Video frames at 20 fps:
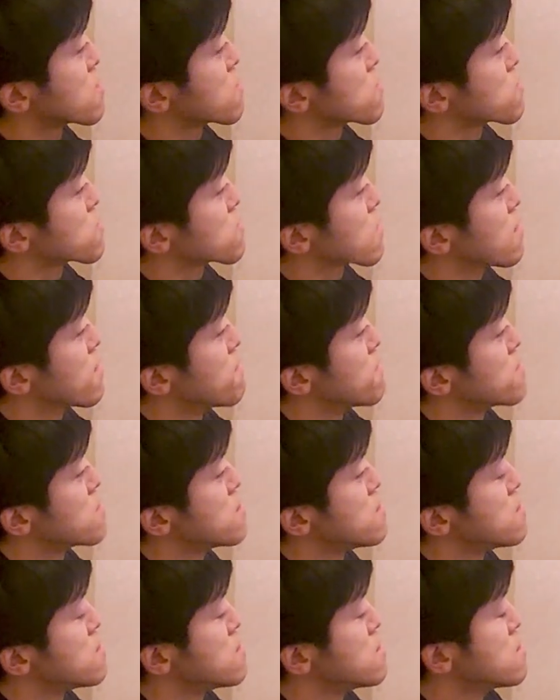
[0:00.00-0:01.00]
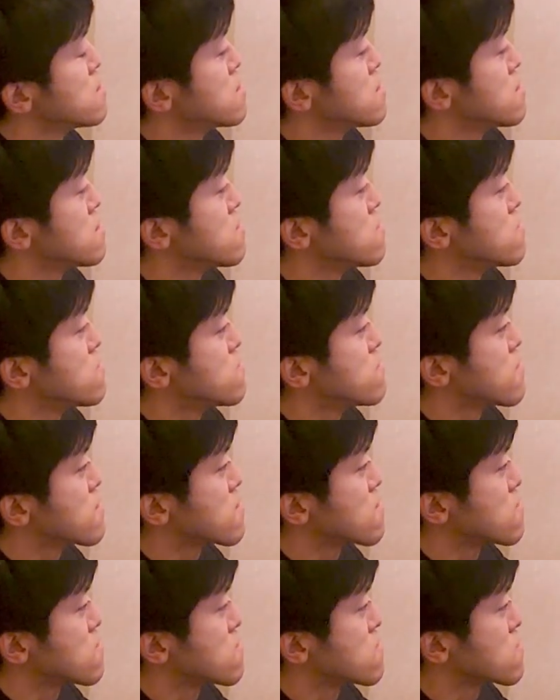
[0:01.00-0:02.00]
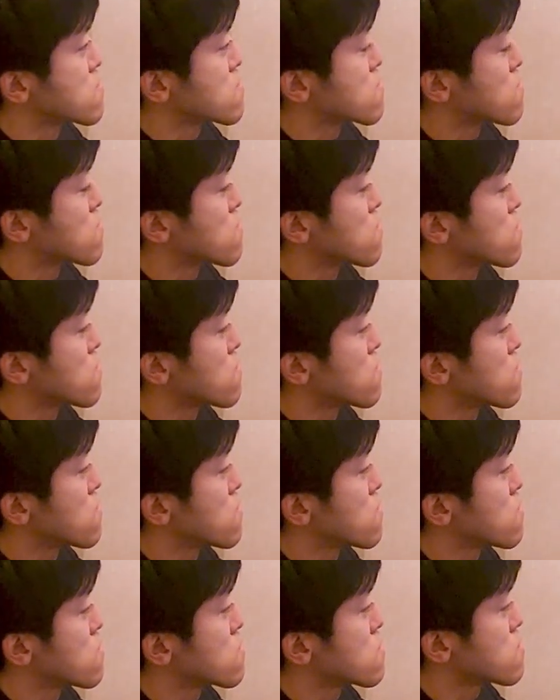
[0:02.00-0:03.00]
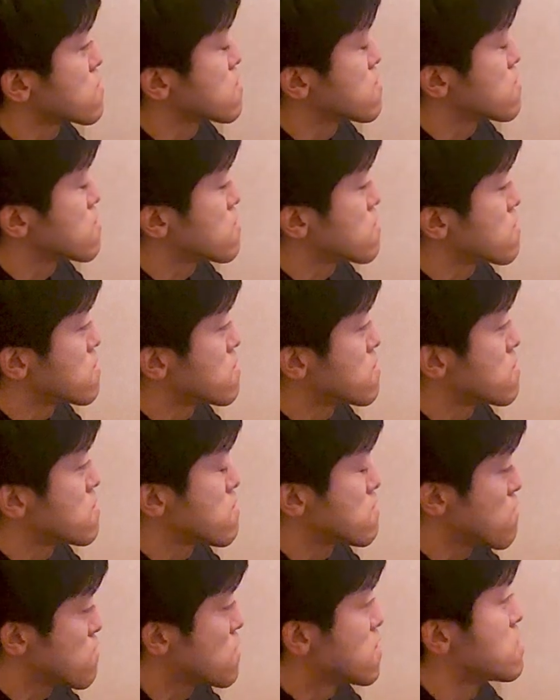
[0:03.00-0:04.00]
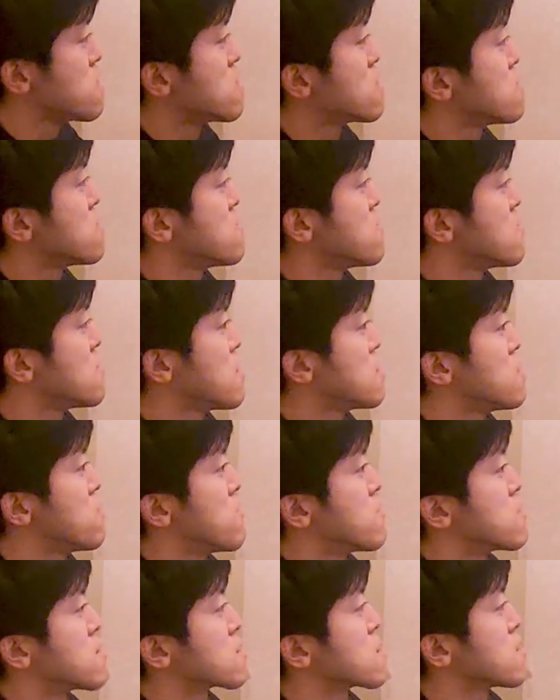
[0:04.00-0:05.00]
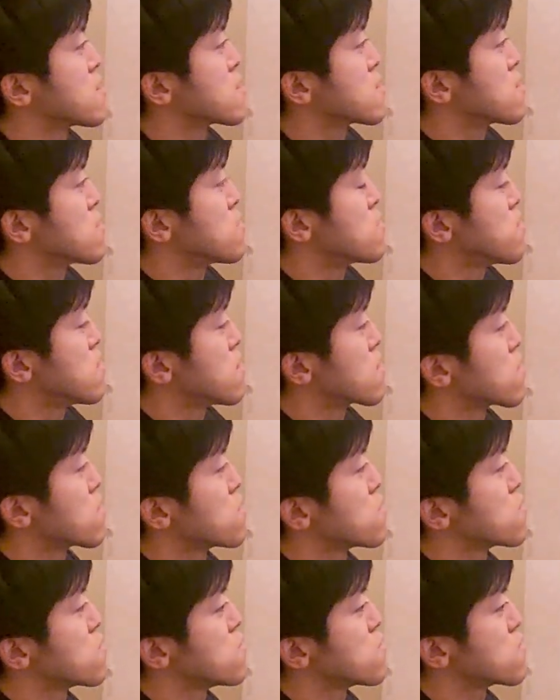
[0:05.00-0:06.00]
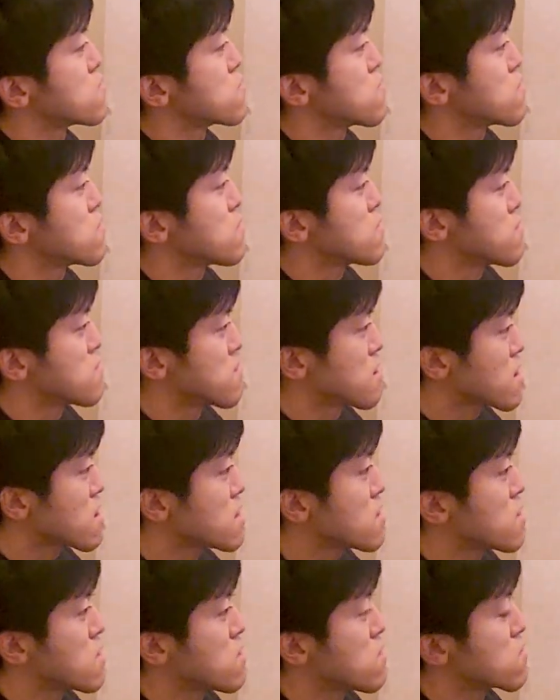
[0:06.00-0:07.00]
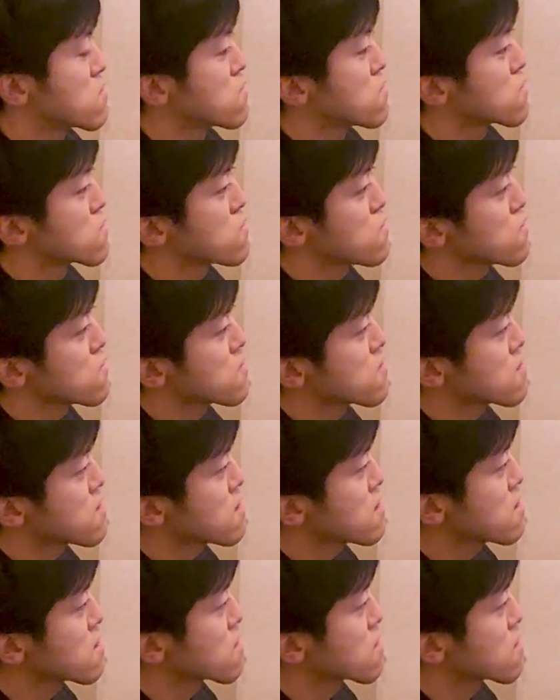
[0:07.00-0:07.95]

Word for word: ことがあんまりうまくこう表現できる時代ではなかったのでこの曲の中曲を通して